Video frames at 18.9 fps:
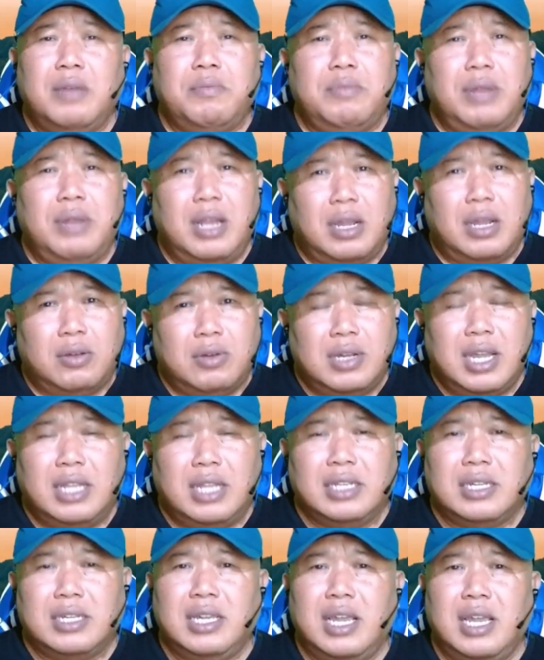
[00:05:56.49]
melakukan
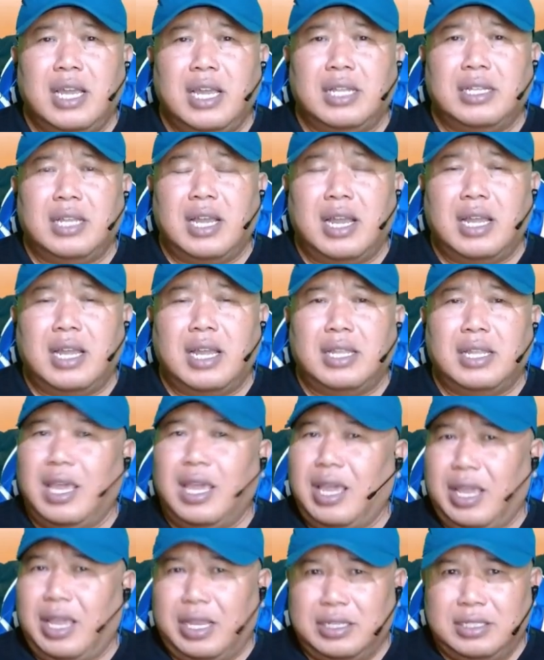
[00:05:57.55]
kegiatan
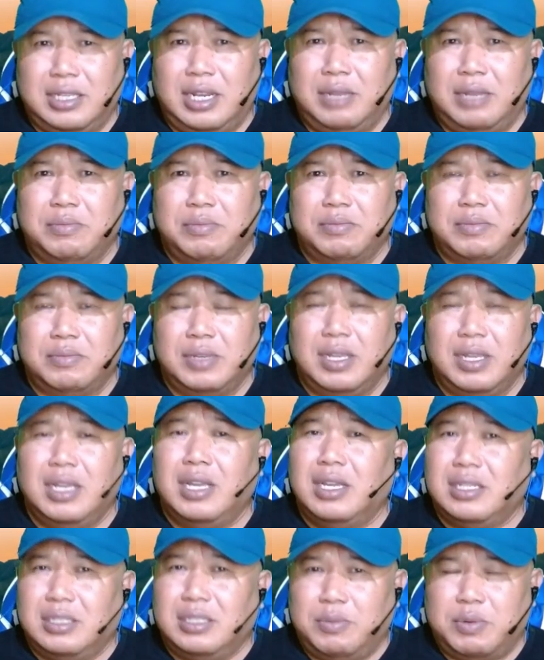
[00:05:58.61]
ekstrim
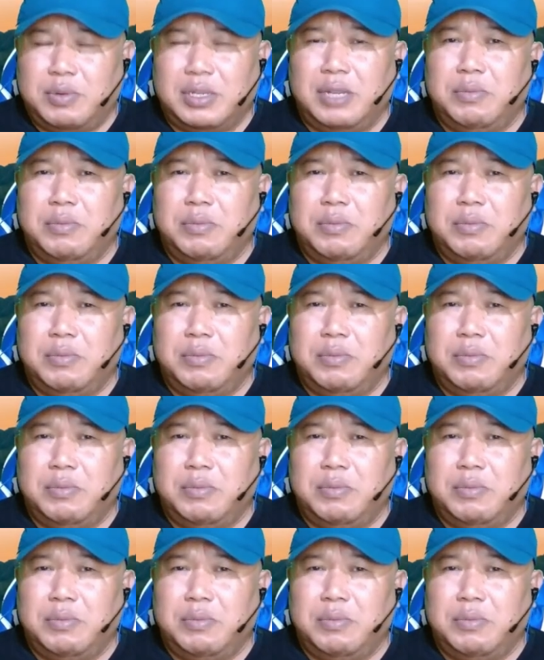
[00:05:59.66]
seperti